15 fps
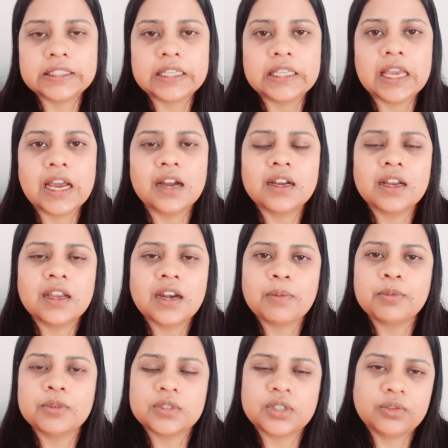देखिए अगर
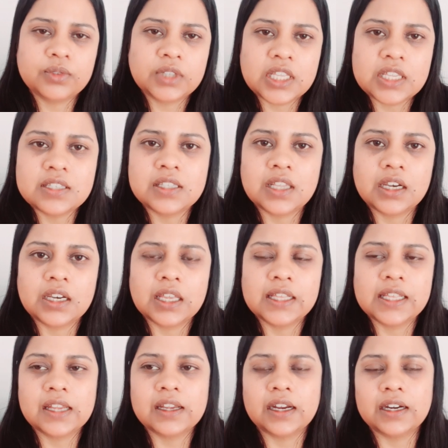आपको सिर्फ तीस दिन के
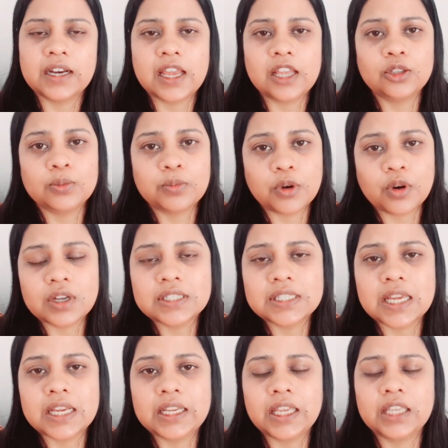लिए करना है तो बहुत
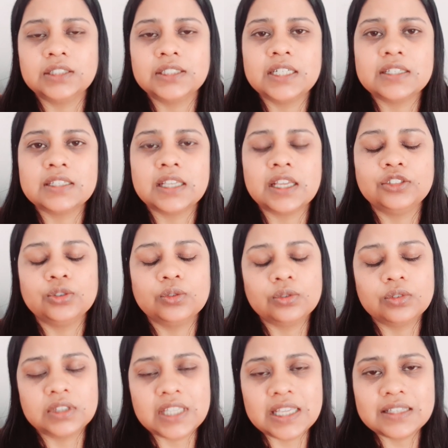सारे एजेंट्स हैं जो
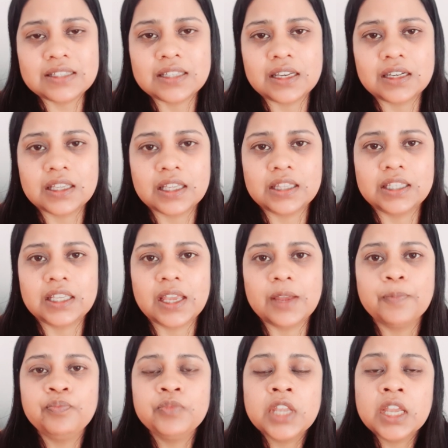तीस दिन के लिए
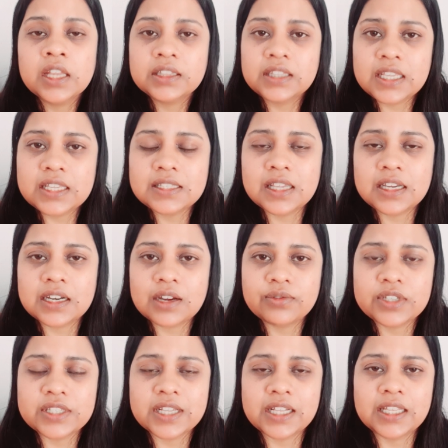तीस दिन का
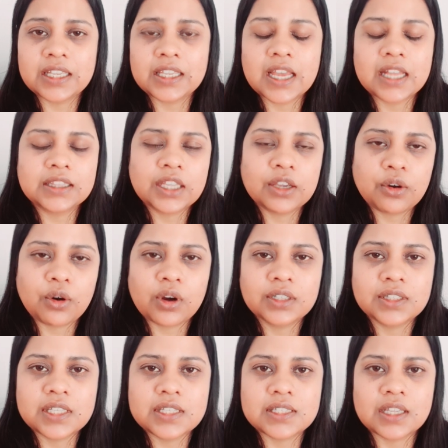वीज़ा लेके आते हैं और
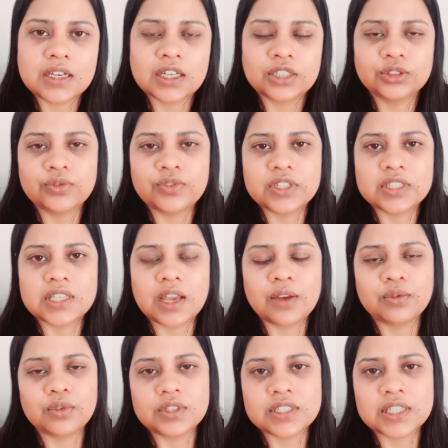तीस दिन का जो वीज़ा है
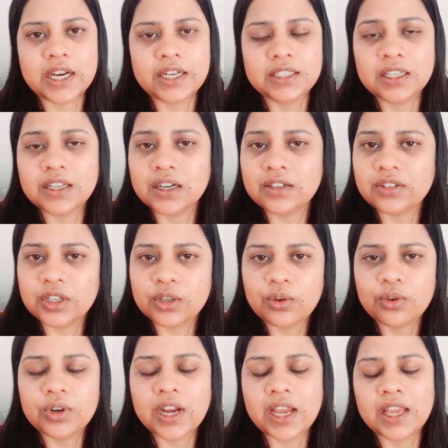वो इनसाइड द कंट्री
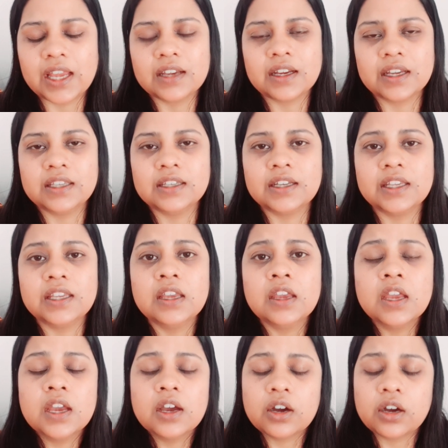हो रहा है कहीं कहीं
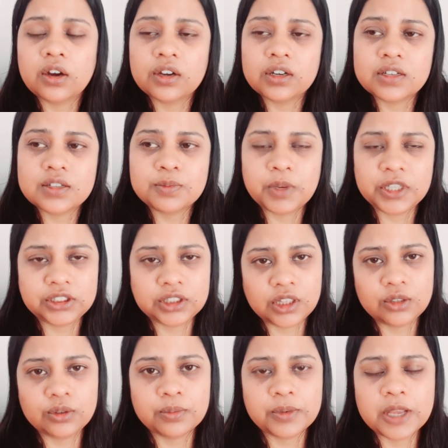और
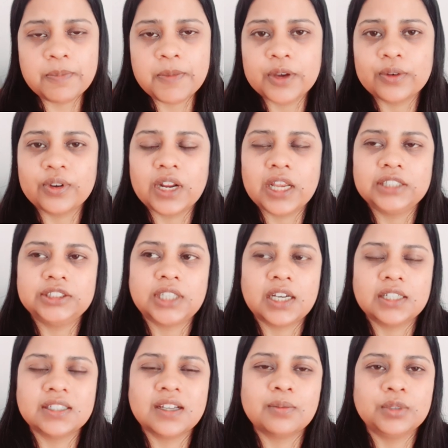स्पेशली दुबई में हो रहा है
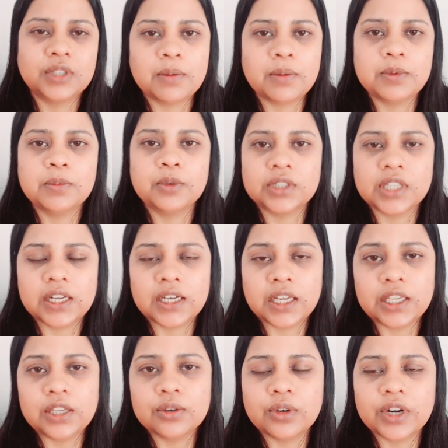शारजा अबू धाबी में उतना
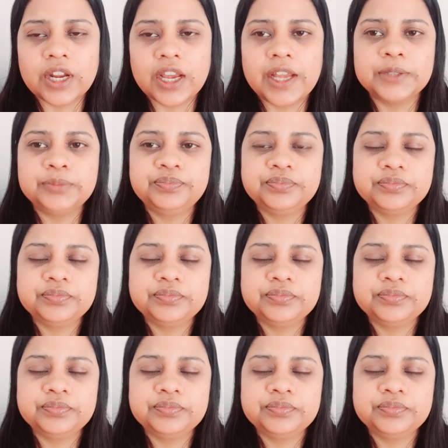नहीं हो रहा है